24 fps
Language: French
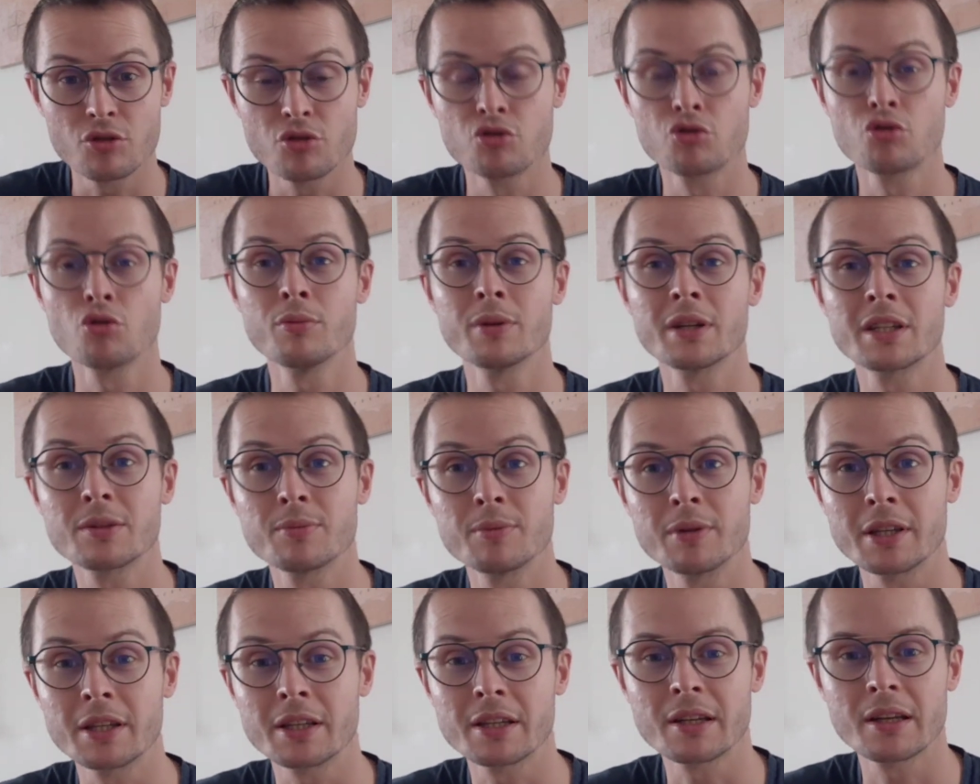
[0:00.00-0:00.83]
Je
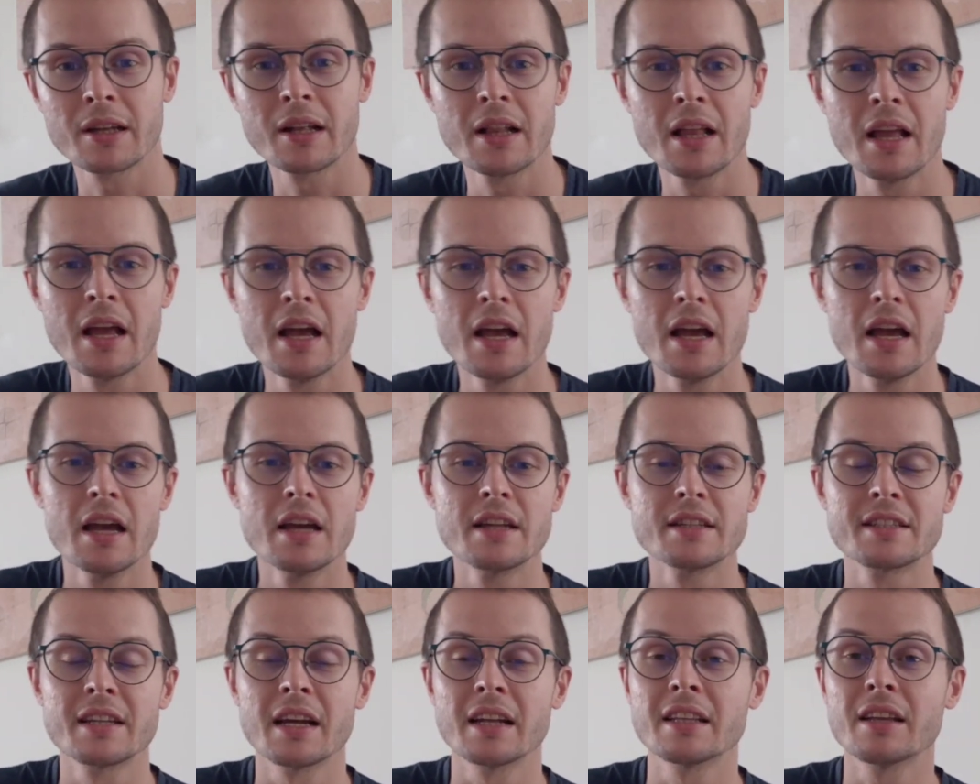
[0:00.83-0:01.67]
m'explique.
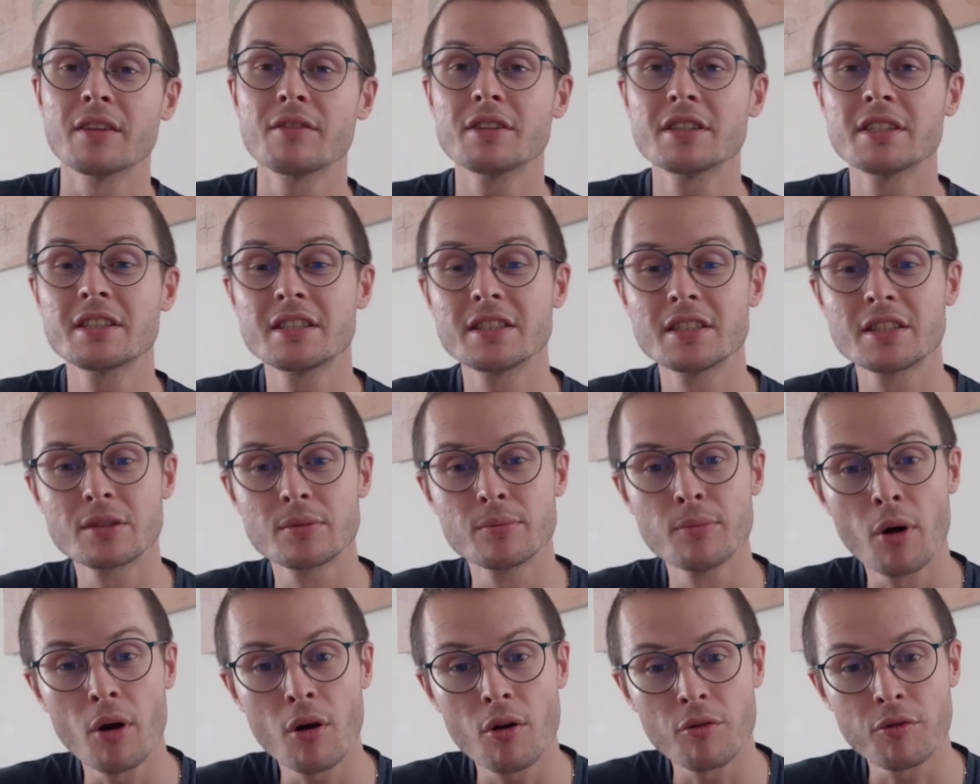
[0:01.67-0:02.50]
C'est un
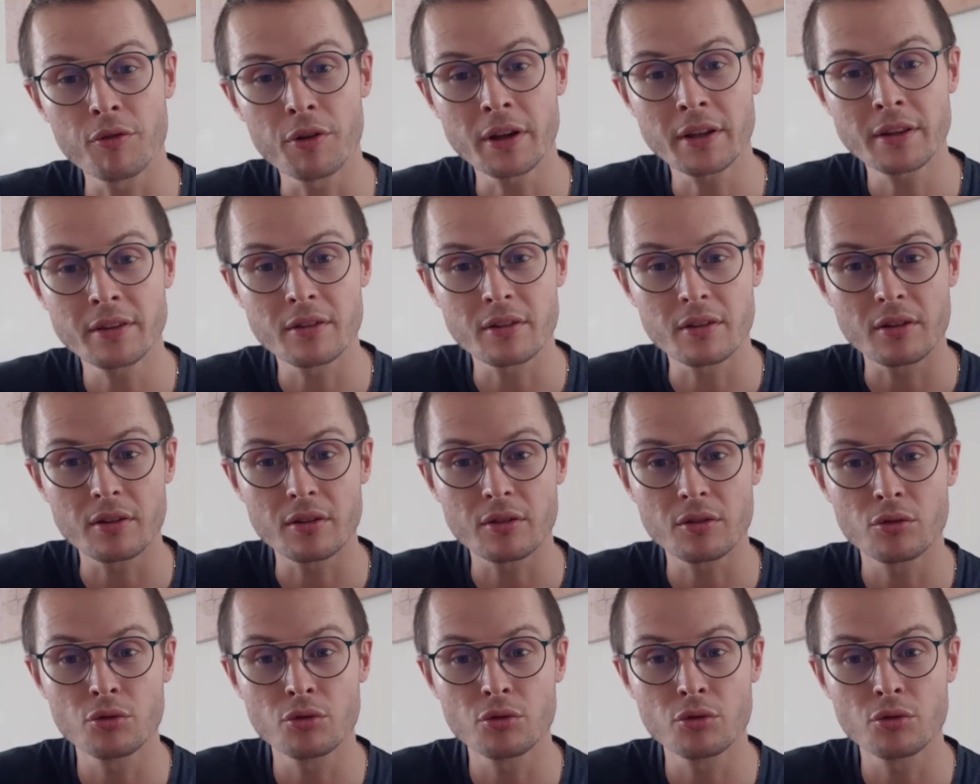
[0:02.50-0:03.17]
investissement, en fait,